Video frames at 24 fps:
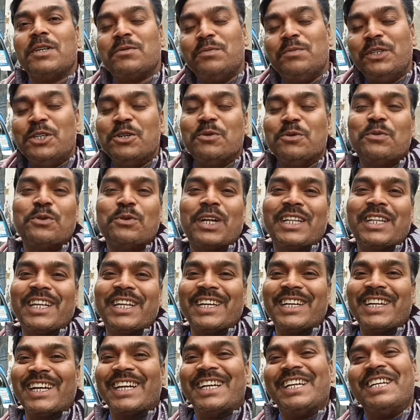बस वीडियो पूरा
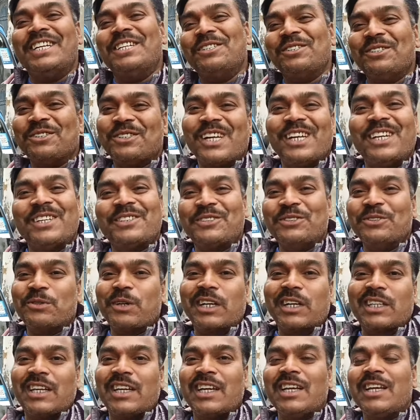देखना तो चलिए शुरू
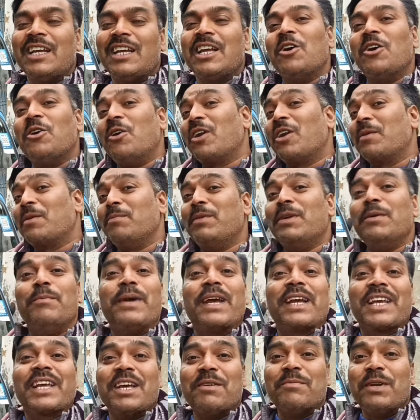करते हैं और अपने
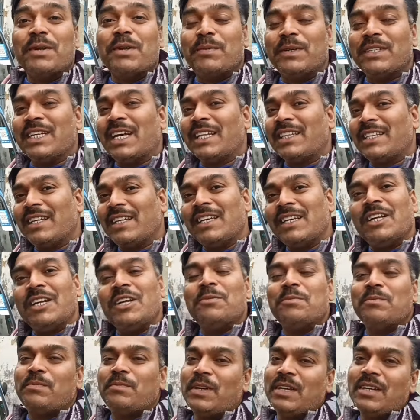बैक कैमरे पर जाते हैं
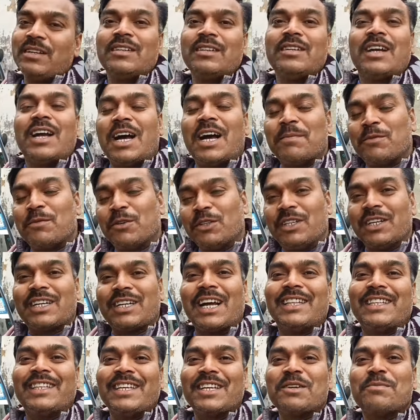फिर आपको
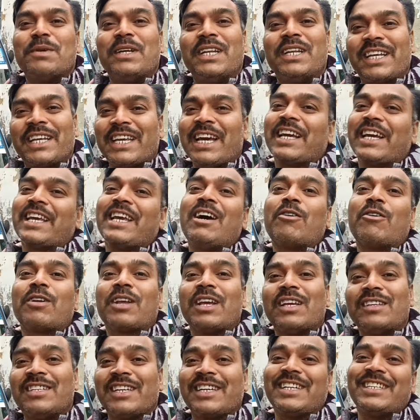दिखाते हैं मैंने क्या क्या
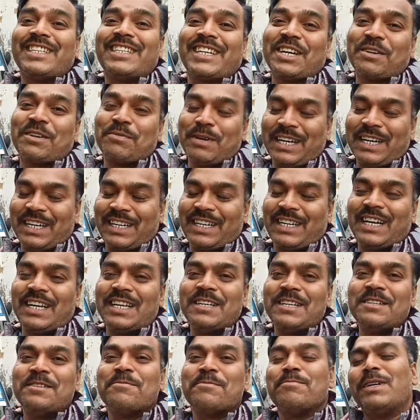और कैसे कैसे करवा रखा
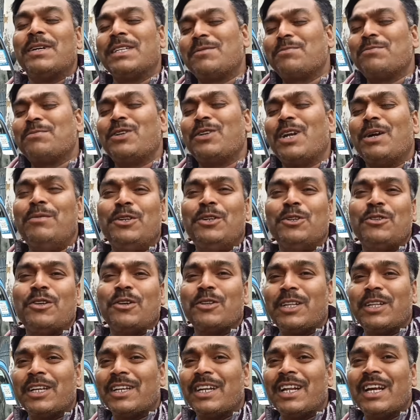है बस पूरा वीडियो
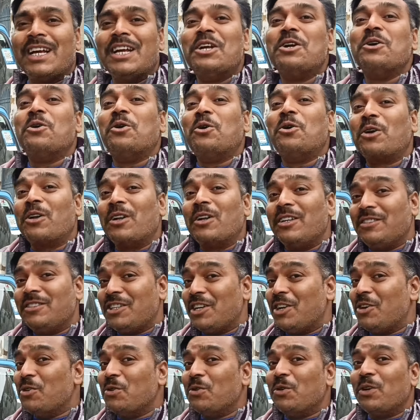जरूर देखना और
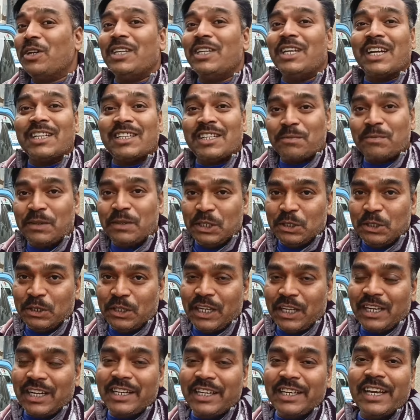जिन लोगों ने यहाँ तक वीडियो
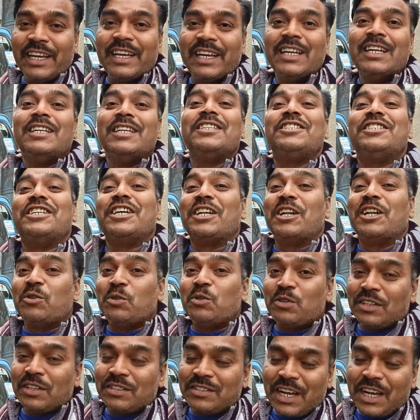देख लिया है चैनल
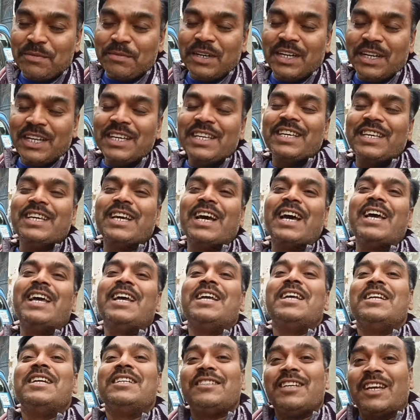को सब्सक्राइब नहीं किया है
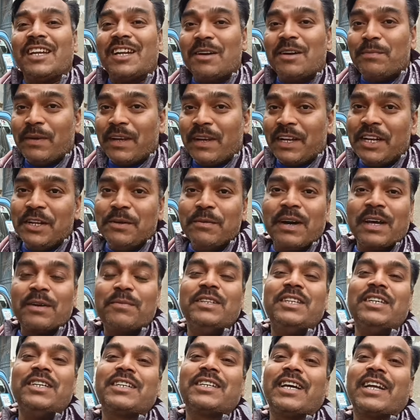चैनल पहली
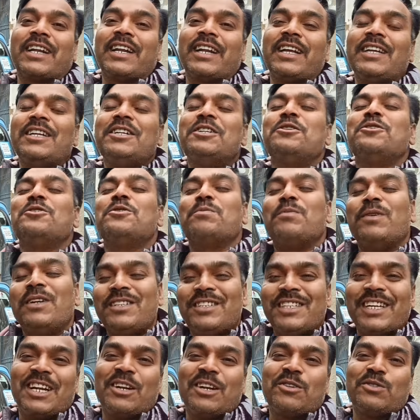बार विजिट कर रहे हैं तो
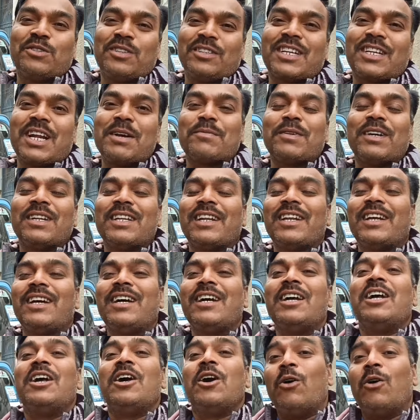प्लीज़ चैनल को सब्सक्राइब कर
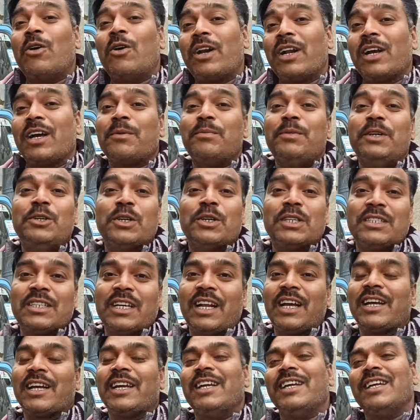देना और अगर वीडियो
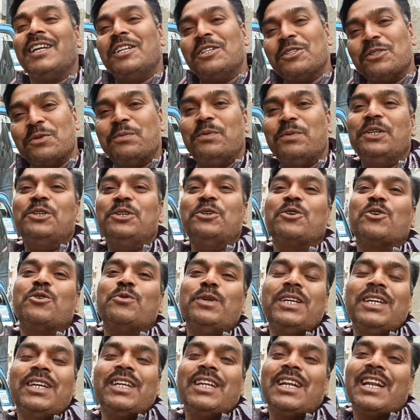अच्छा लगे तो वीडियो
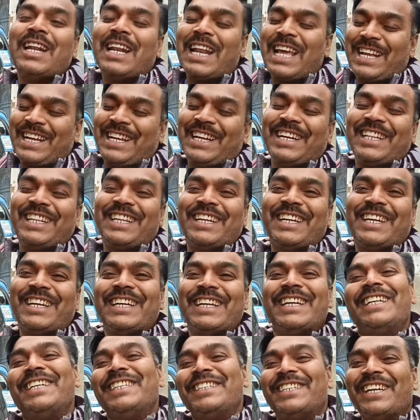को भी लाइक कर देना
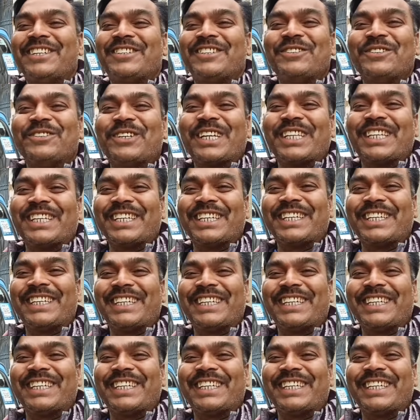चलिए शुरू करते